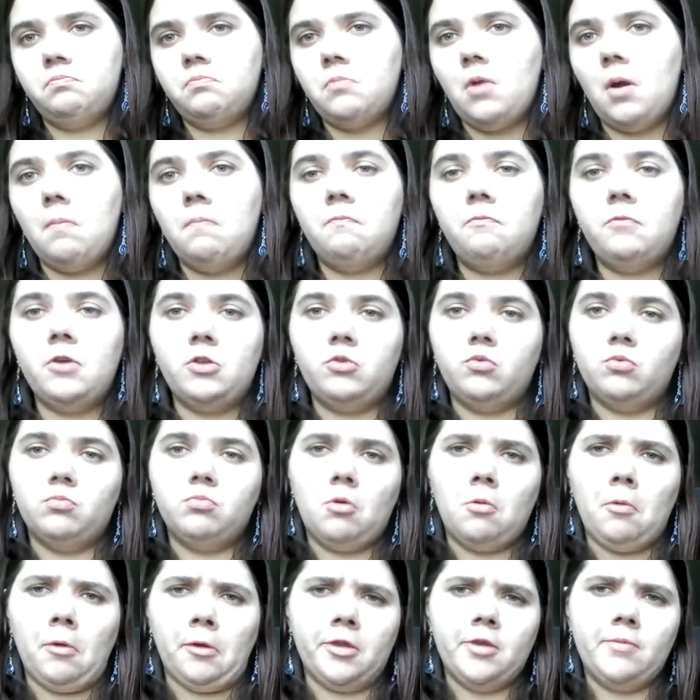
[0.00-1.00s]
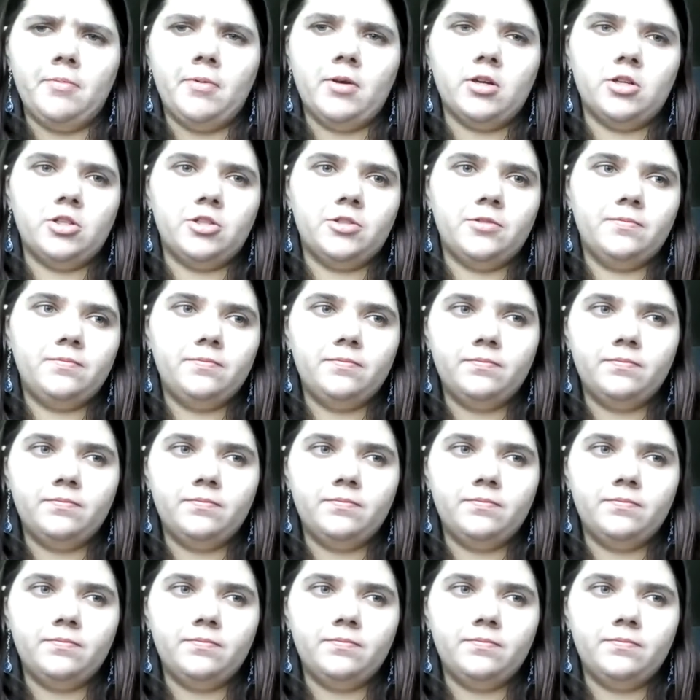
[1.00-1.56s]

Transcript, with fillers: a, fait ton propre équipage.